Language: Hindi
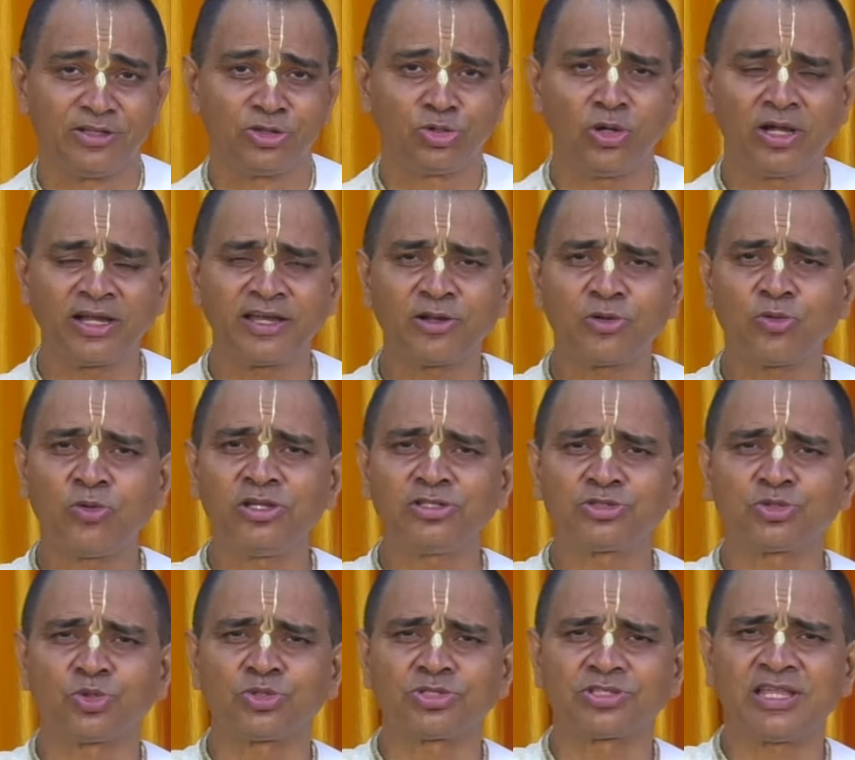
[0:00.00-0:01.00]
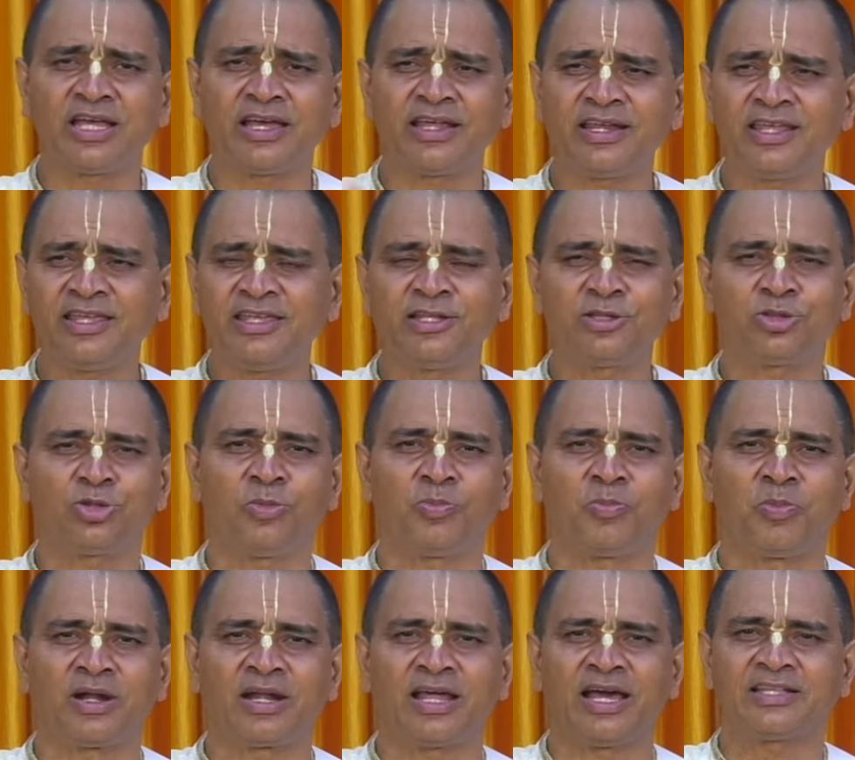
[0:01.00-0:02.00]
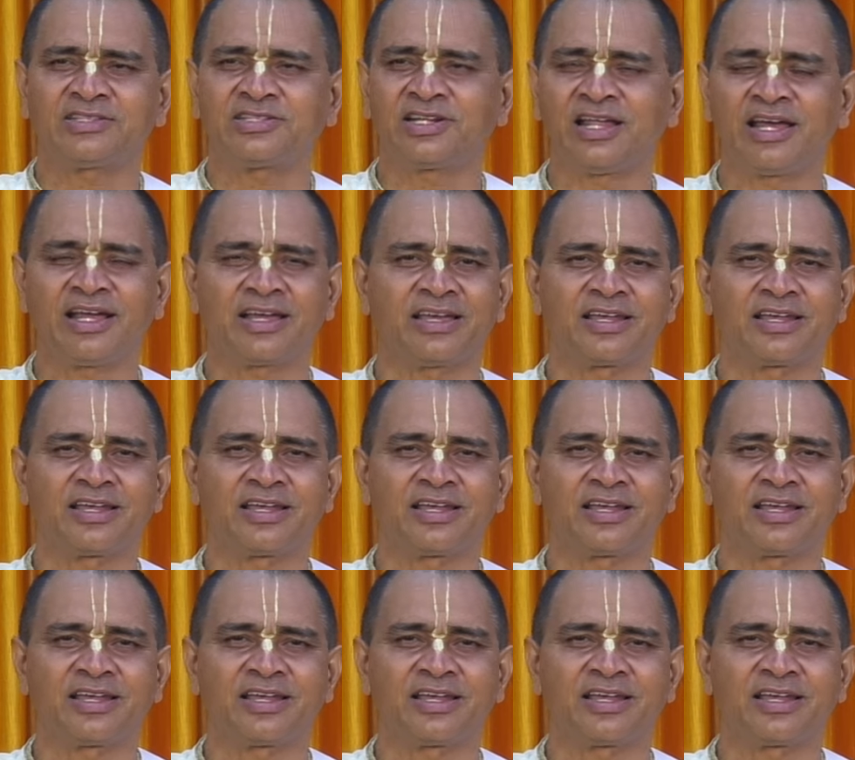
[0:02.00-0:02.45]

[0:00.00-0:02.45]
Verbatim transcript: तो अगर कोई सोचता अरे ये तो बढ़ा चढ़ा